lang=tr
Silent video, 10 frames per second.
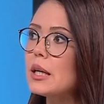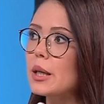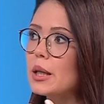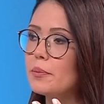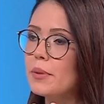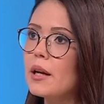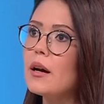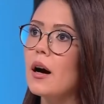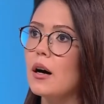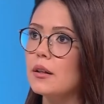E,
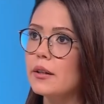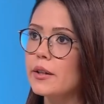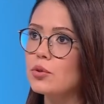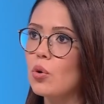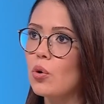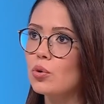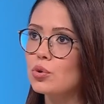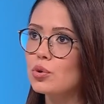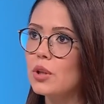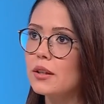Plea en çok
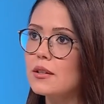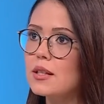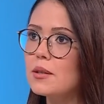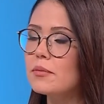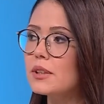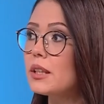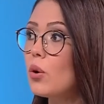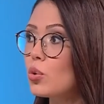konuşulan evet. isimdi.